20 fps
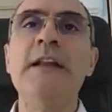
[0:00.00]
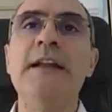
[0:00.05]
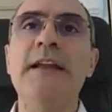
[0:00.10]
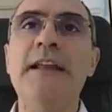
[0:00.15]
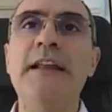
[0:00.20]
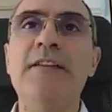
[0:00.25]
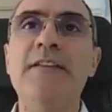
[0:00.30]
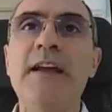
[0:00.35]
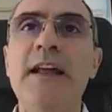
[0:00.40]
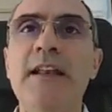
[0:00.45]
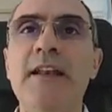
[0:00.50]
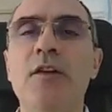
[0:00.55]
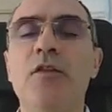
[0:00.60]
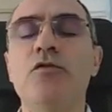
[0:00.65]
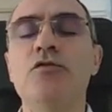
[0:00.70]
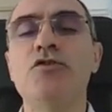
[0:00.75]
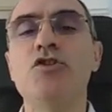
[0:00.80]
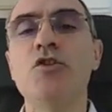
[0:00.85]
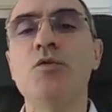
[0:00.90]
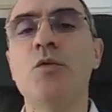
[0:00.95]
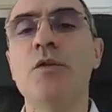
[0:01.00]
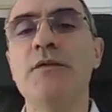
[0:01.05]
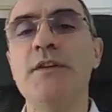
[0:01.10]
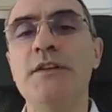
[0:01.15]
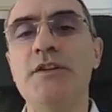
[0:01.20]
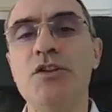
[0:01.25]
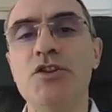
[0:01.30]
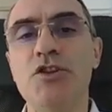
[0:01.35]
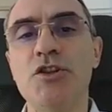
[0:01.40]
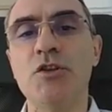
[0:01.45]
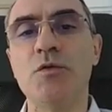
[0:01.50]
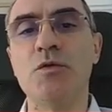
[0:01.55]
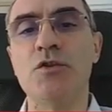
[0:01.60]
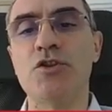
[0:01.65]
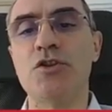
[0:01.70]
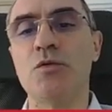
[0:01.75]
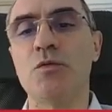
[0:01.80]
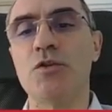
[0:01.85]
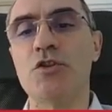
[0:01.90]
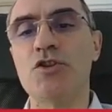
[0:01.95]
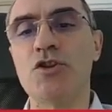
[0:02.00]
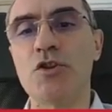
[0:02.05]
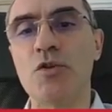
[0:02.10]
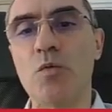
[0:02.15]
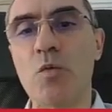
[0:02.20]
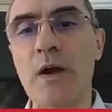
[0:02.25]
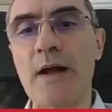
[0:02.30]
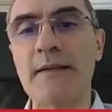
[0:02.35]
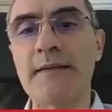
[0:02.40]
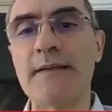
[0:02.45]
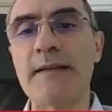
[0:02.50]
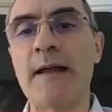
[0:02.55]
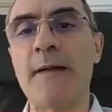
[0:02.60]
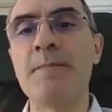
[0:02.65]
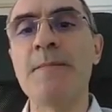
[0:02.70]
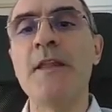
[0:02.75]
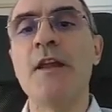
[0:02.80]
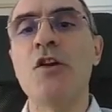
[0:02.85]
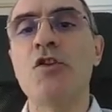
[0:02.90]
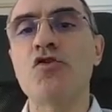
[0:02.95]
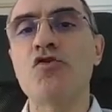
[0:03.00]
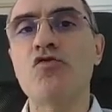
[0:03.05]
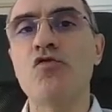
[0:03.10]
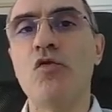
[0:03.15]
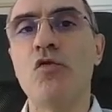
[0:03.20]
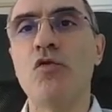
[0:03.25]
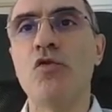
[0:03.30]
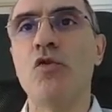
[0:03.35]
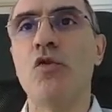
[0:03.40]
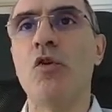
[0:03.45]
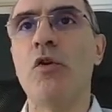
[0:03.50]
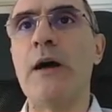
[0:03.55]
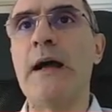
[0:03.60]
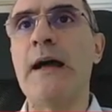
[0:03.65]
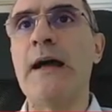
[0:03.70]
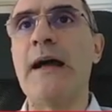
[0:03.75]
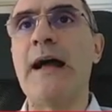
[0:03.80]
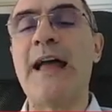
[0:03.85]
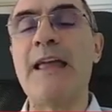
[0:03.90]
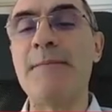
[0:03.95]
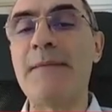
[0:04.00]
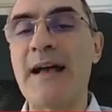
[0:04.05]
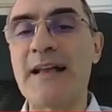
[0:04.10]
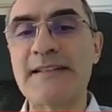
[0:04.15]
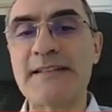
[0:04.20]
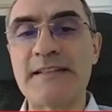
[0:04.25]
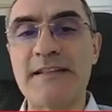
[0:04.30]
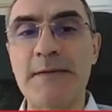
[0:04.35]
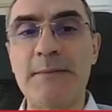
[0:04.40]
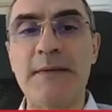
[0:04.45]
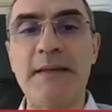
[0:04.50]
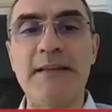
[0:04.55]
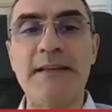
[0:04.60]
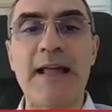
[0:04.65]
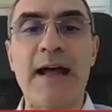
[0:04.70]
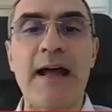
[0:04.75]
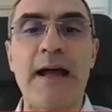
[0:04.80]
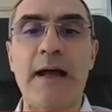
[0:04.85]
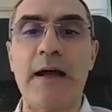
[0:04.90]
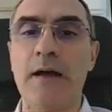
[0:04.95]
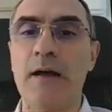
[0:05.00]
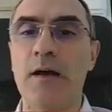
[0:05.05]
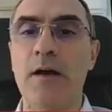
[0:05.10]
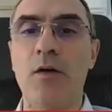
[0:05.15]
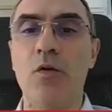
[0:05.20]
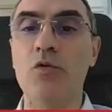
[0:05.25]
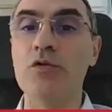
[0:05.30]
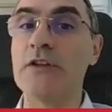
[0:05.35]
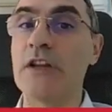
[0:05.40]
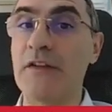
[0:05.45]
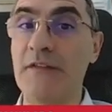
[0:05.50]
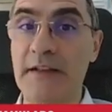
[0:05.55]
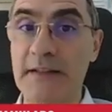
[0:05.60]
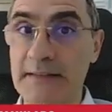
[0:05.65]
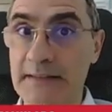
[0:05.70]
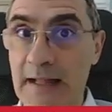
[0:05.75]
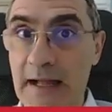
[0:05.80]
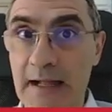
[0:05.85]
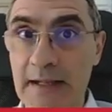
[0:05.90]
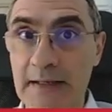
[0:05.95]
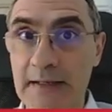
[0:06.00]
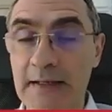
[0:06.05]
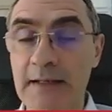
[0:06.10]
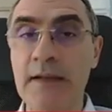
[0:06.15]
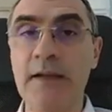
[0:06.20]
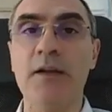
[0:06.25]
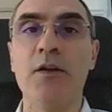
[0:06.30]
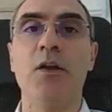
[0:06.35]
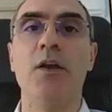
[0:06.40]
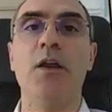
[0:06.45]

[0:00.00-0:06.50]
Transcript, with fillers: I livelli col 5,25-5,50 sono a, ai massimi da a, eh, oltre 20 anni